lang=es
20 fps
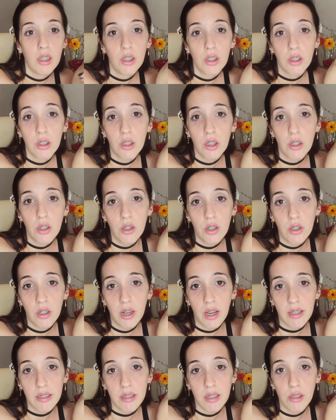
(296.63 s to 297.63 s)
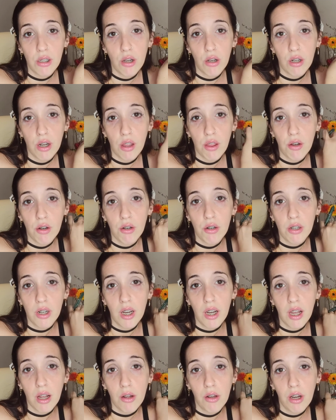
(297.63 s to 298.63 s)
Dos horas, señores, dos horas
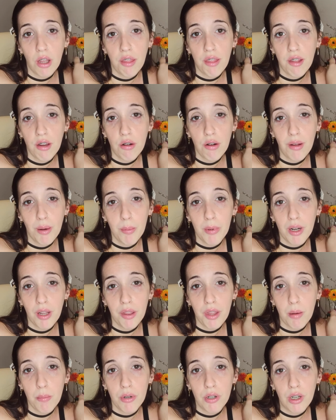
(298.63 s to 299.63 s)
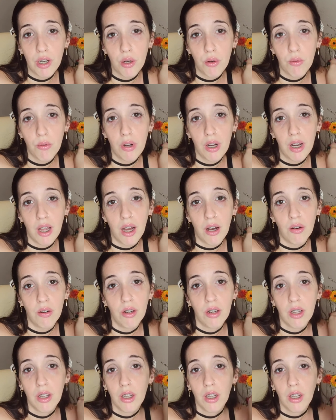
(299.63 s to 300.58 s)
y la colección no aparecía por ningún lado.